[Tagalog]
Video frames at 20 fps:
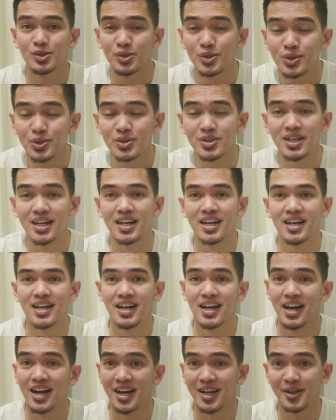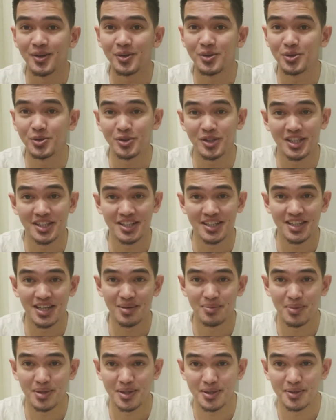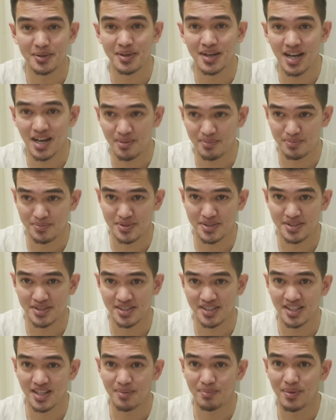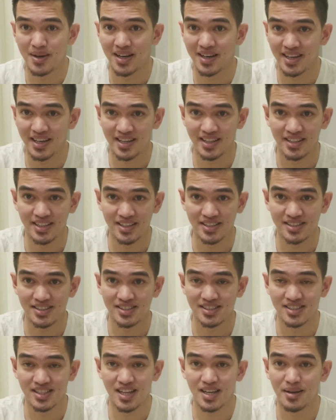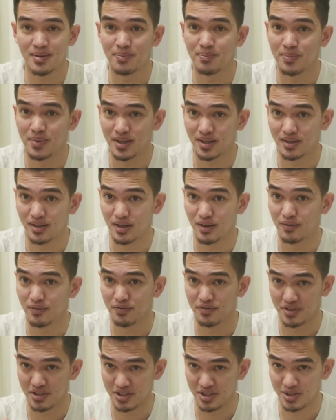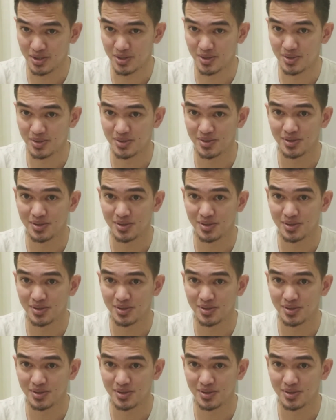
kung ano yung ginagamit kong apps na pang-edit sa pag-video.